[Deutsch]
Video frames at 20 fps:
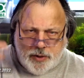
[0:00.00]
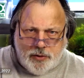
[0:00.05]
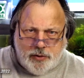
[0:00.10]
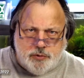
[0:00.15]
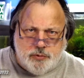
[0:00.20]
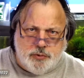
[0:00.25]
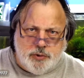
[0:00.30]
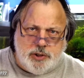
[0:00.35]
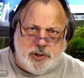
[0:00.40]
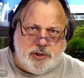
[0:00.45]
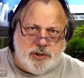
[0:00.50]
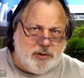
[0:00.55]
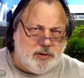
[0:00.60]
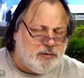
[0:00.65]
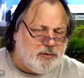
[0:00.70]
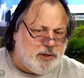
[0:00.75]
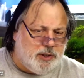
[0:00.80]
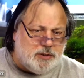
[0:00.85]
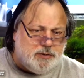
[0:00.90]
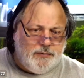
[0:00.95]
durch
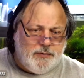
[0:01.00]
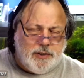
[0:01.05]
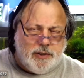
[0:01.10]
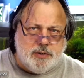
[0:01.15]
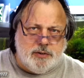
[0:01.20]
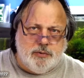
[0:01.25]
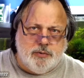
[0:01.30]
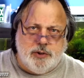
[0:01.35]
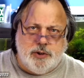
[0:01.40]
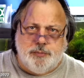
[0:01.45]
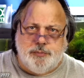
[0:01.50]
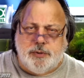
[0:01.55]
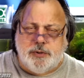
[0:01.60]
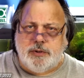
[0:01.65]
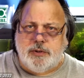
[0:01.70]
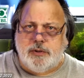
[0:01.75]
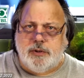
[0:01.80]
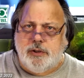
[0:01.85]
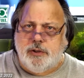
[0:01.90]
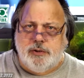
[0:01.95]
entweder durch,
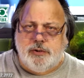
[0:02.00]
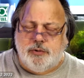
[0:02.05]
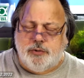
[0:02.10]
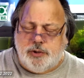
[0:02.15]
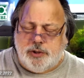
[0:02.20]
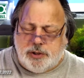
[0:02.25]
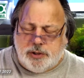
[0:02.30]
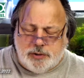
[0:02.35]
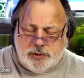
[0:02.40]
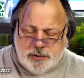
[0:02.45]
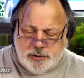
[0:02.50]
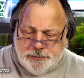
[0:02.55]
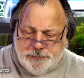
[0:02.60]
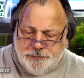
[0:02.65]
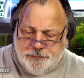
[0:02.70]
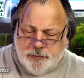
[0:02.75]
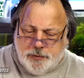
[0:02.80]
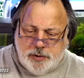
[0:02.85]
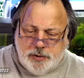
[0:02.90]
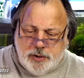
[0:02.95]
Post, äh, durch äh,
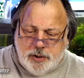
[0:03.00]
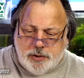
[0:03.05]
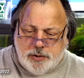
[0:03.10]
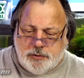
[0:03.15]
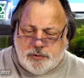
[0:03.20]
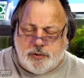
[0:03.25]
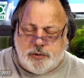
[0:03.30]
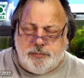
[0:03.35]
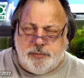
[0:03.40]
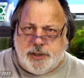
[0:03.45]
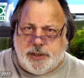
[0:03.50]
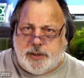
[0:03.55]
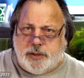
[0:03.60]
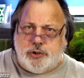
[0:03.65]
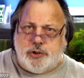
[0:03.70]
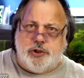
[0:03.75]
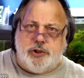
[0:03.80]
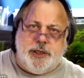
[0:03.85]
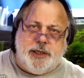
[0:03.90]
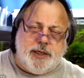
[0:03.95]
äh,
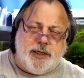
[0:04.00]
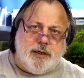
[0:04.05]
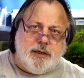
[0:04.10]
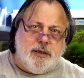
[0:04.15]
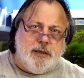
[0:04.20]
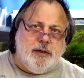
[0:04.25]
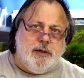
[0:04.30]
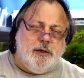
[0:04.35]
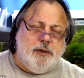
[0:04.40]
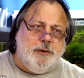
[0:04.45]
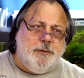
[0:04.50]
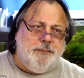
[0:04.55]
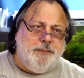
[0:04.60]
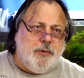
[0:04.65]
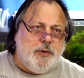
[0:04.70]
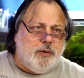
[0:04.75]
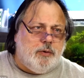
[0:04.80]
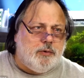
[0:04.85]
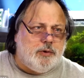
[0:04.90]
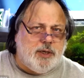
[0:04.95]
Turmdeckelschnecken
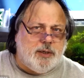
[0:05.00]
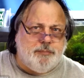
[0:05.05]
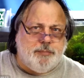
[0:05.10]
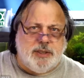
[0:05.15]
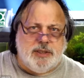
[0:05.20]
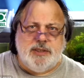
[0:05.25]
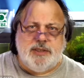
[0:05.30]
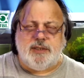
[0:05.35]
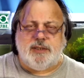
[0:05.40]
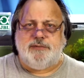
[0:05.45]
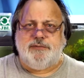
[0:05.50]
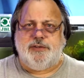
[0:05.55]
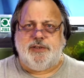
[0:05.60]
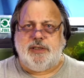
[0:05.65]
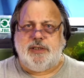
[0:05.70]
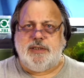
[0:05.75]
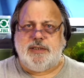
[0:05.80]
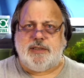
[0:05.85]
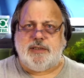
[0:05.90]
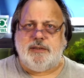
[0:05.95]
oder
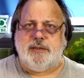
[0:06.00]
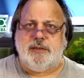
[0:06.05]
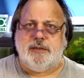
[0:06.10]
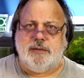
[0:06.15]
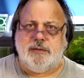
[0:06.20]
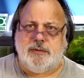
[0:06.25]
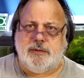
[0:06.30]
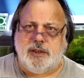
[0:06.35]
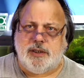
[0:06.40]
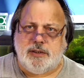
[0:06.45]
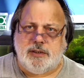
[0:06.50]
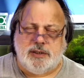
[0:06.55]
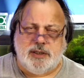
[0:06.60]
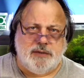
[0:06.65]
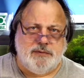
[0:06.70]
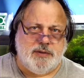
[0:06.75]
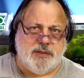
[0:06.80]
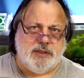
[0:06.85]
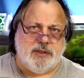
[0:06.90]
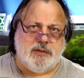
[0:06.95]
Panzerwälse oder
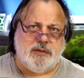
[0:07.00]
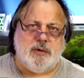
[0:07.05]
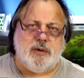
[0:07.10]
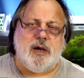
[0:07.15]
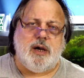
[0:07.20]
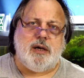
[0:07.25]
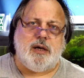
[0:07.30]
teilweise sogar